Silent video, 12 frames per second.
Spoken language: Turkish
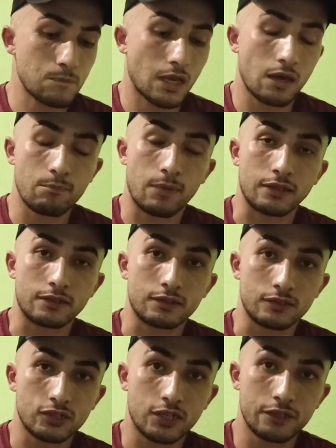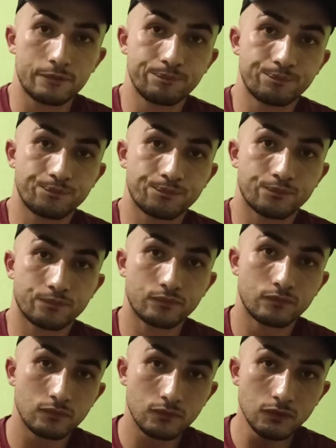en mantıklı şey
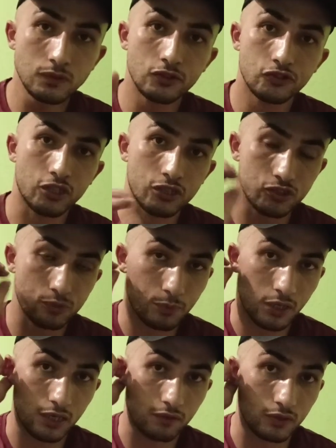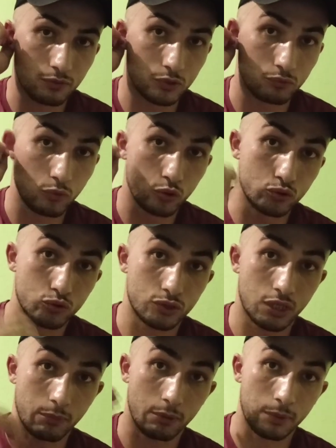çalışıp karavanımızın borcunu
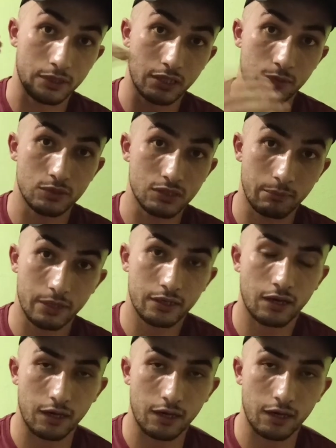tamamen temizlemek.